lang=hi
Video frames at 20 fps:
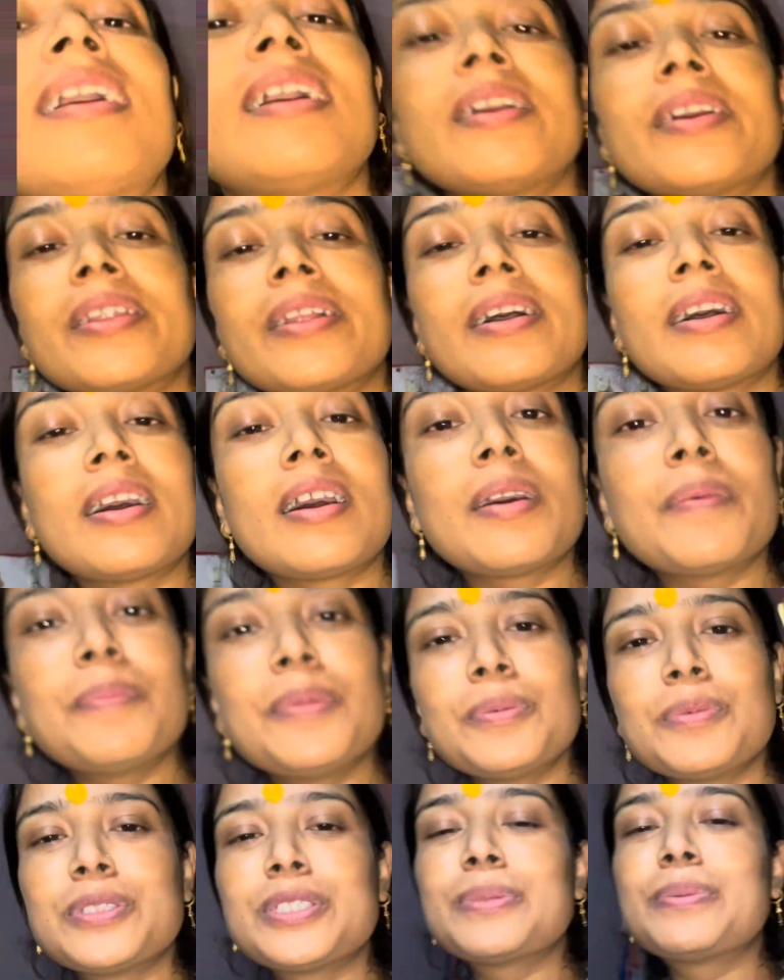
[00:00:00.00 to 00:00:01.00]
और आप
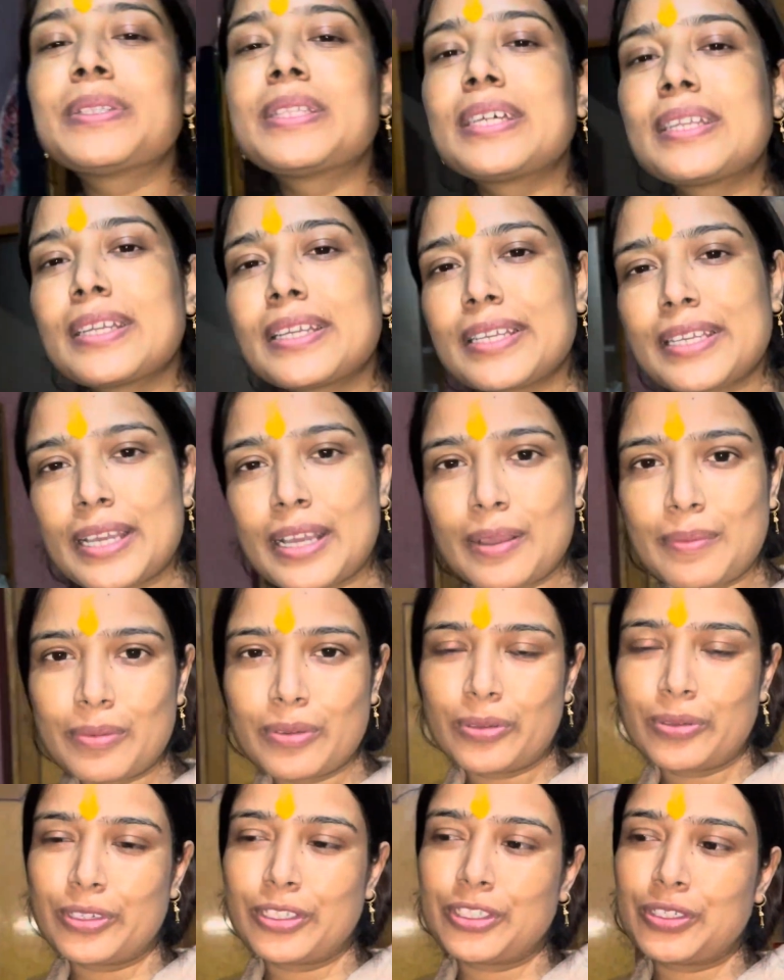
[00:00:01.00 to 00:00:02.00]
भी मुझे बताना कि आप
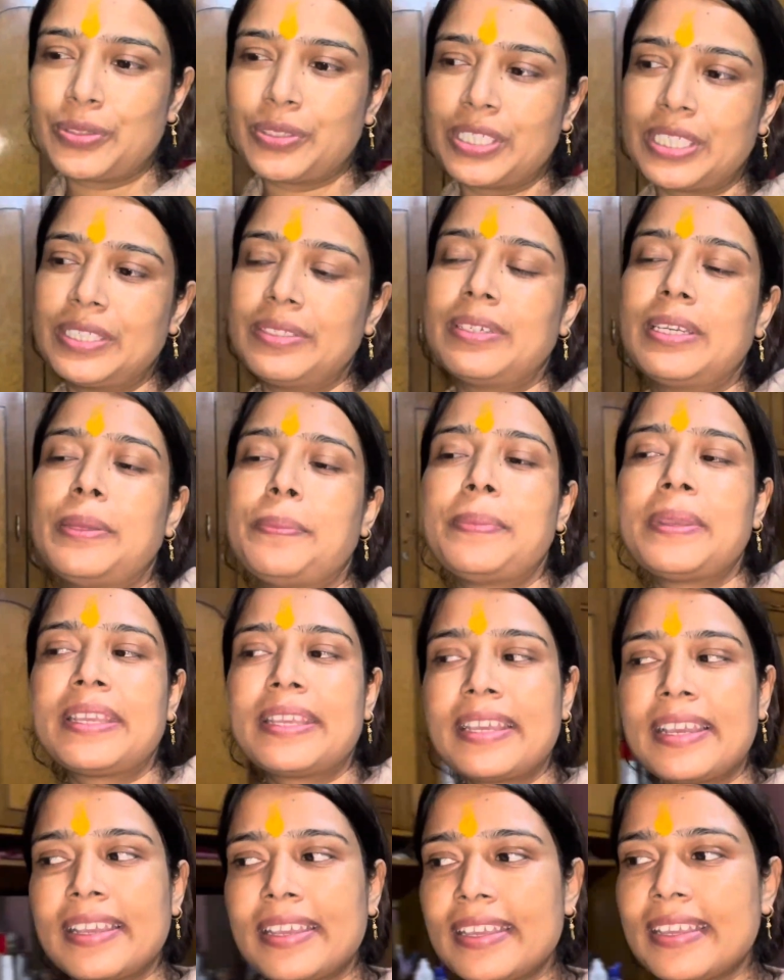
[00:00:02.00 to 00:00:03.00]
लोगों ने छोटी दिवाली पे
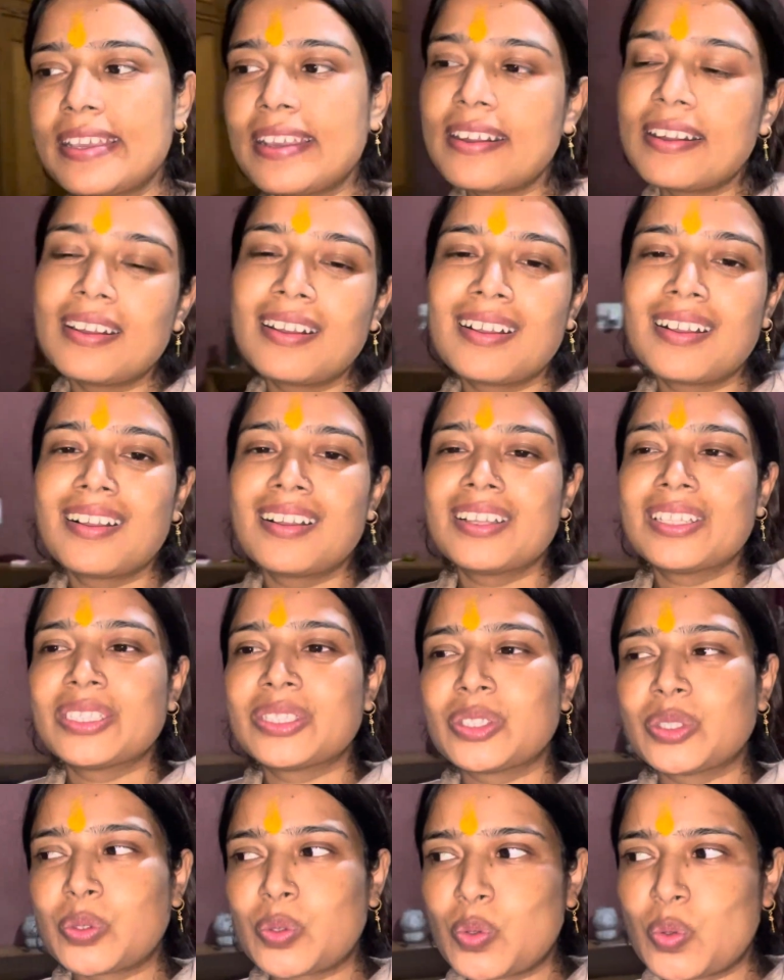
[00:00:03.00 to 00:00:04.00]
क्या किया
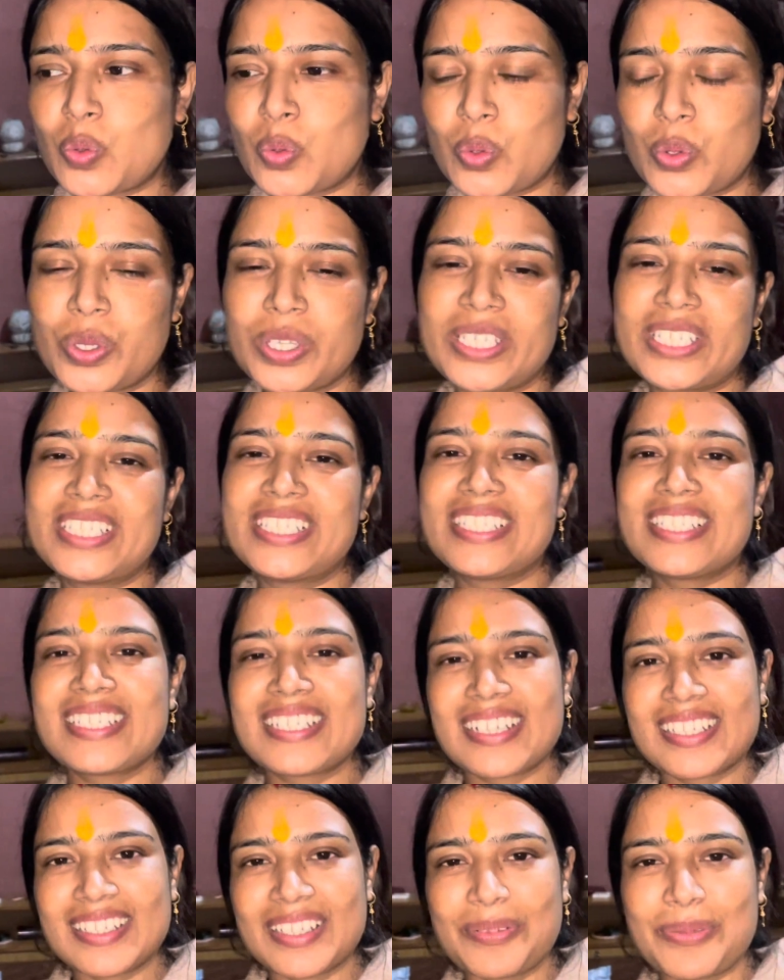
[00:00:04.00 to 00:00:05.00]
तो इसके
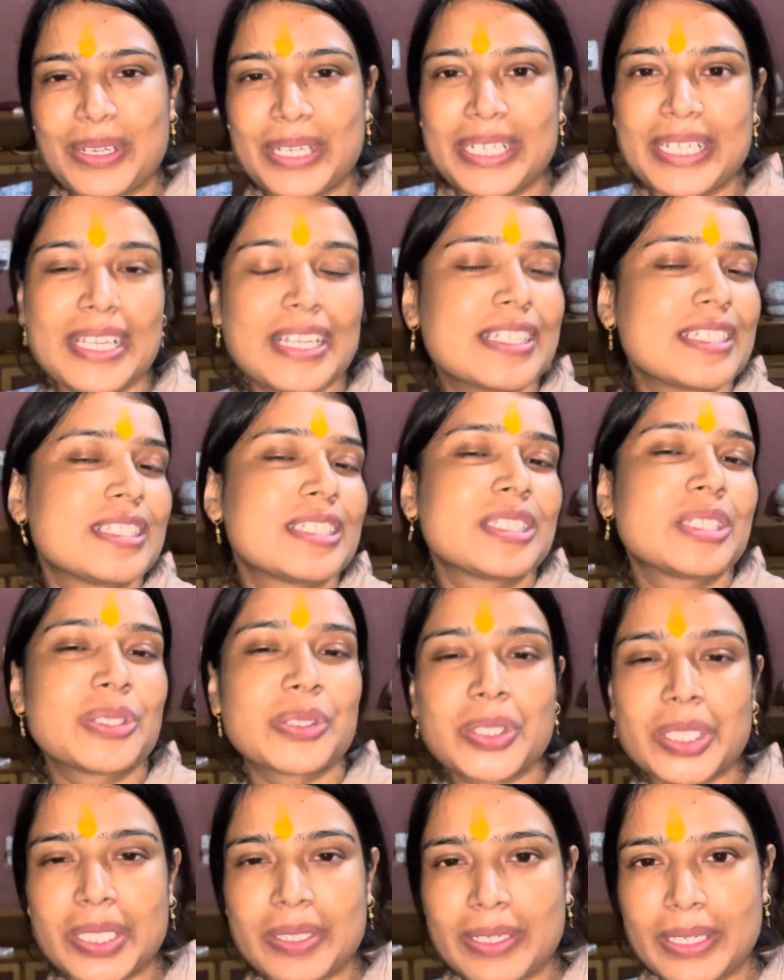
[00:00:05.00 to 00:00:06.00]
साथ हमारी आज
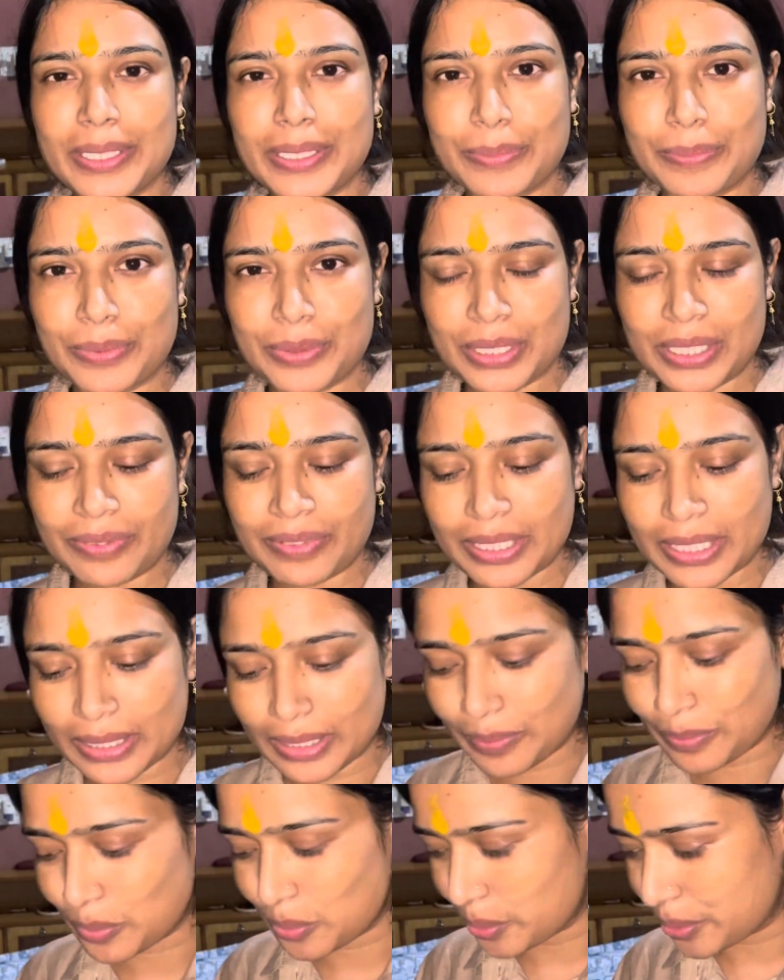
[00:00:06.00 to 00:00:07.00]
छोटी दिवाली की पूजा भी
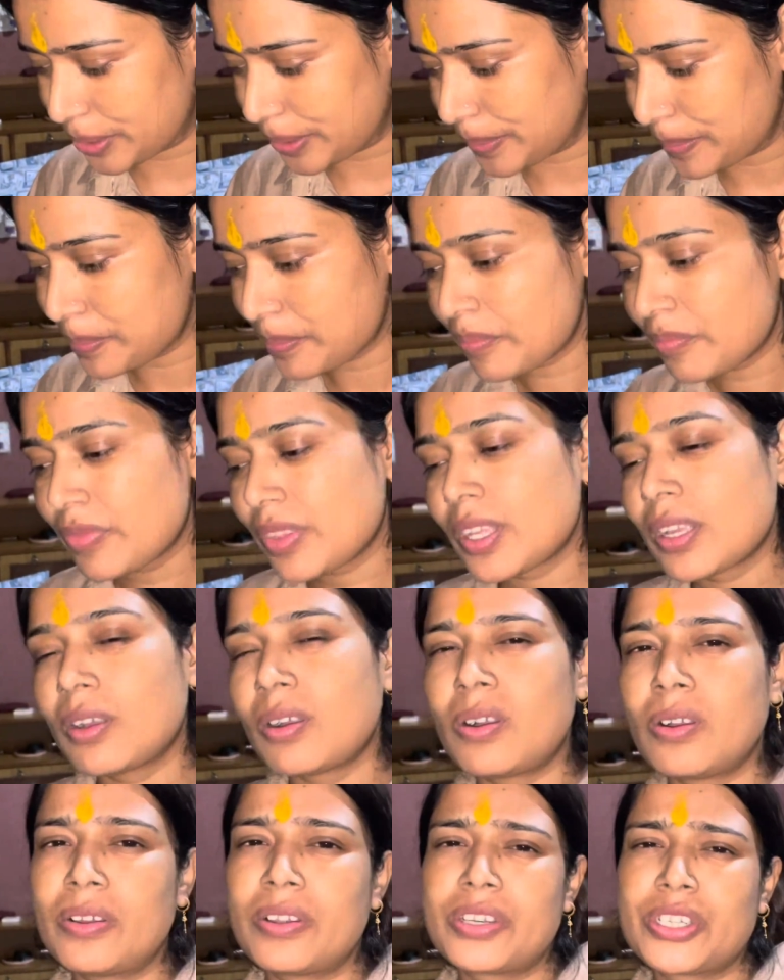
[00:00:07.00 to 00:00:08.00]
ख़त्म हो गई
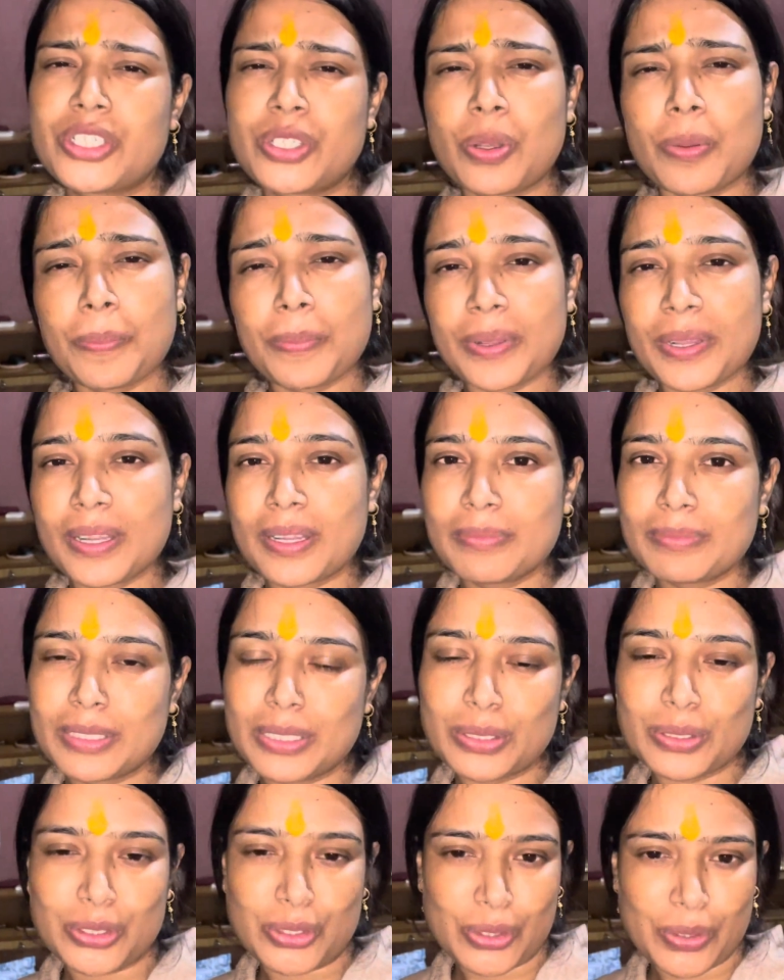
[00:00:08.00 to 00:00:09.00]
और शॉप पे काम
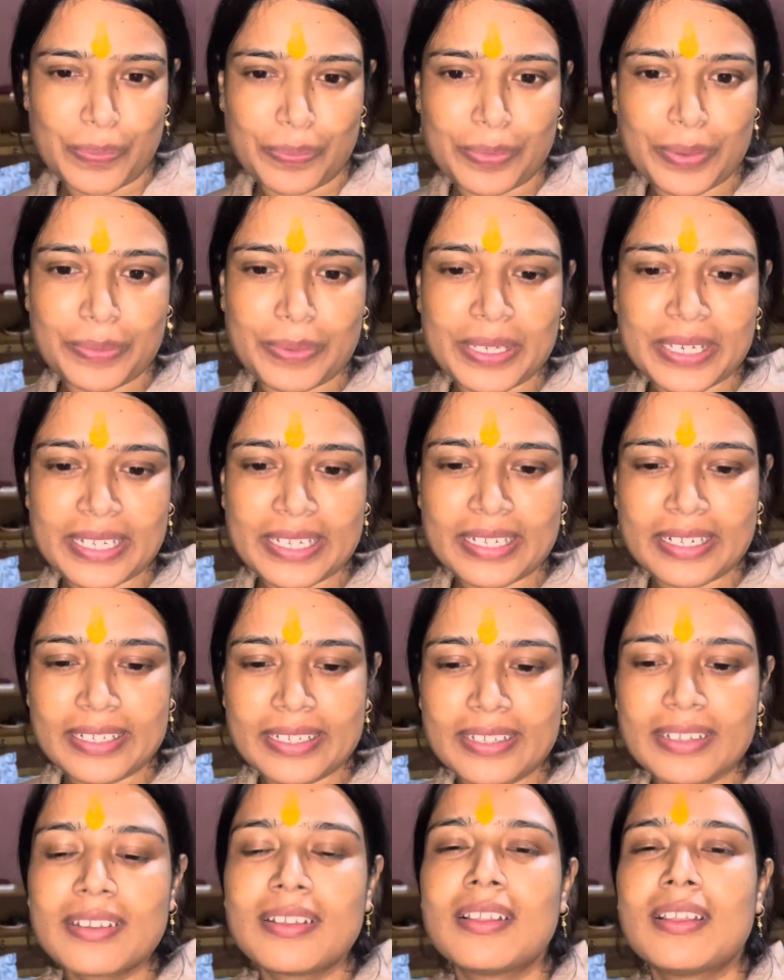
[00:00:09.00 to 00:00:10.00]
था तो शॉप पे भी निकल गए